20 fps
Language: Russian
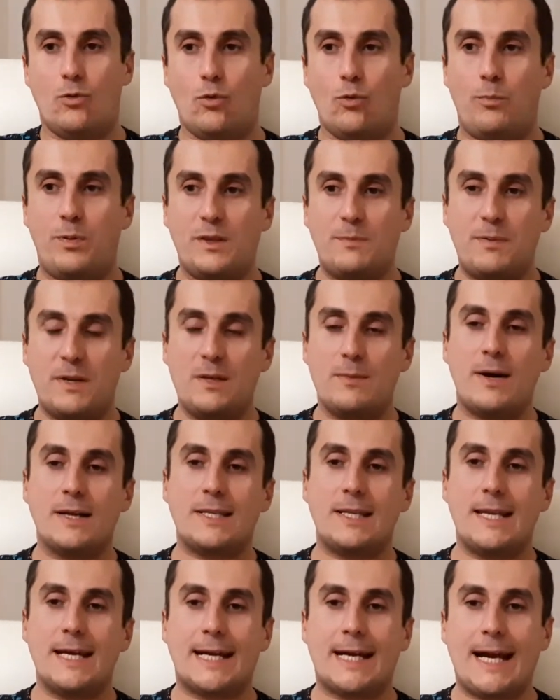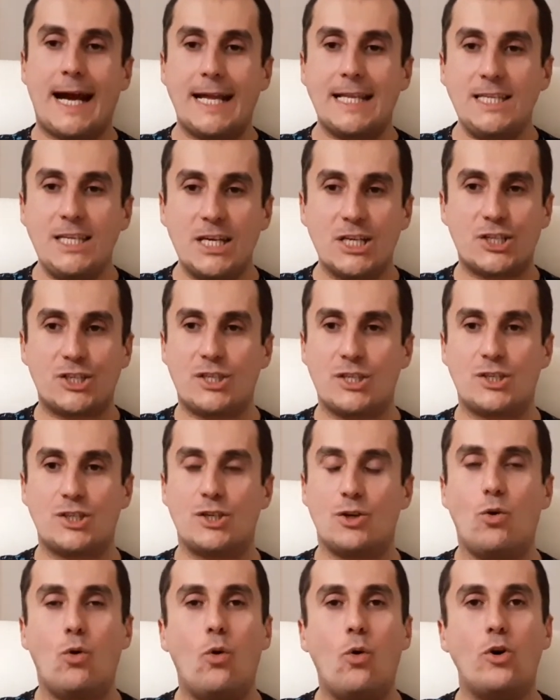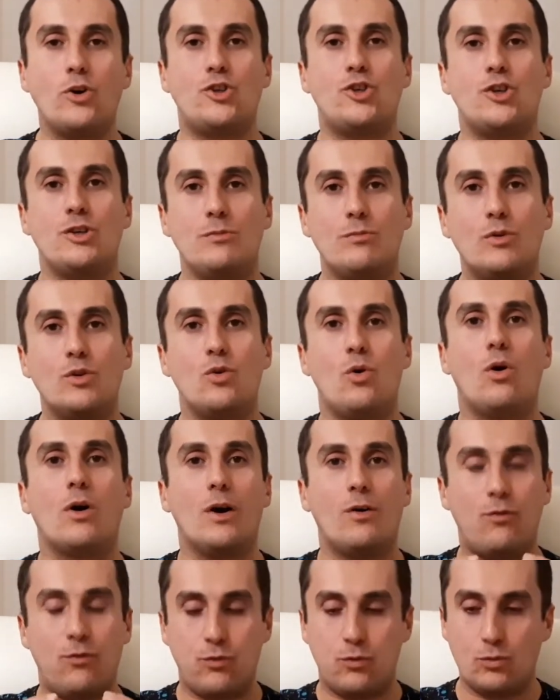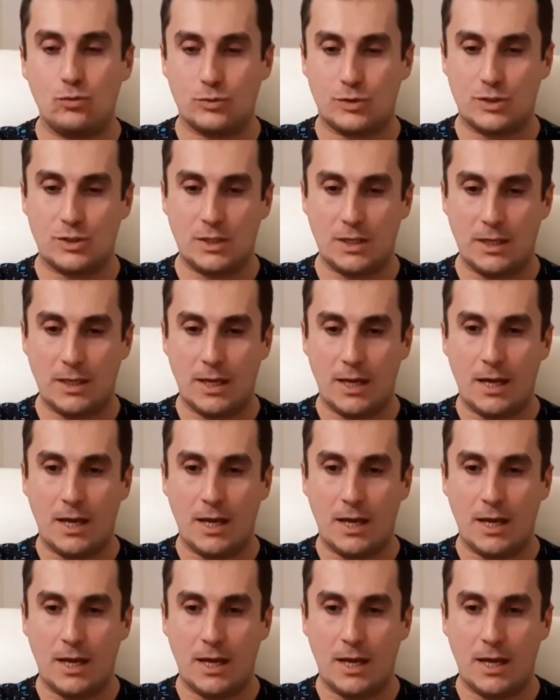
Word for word: У предпринимателя, конечно же, очень много функций.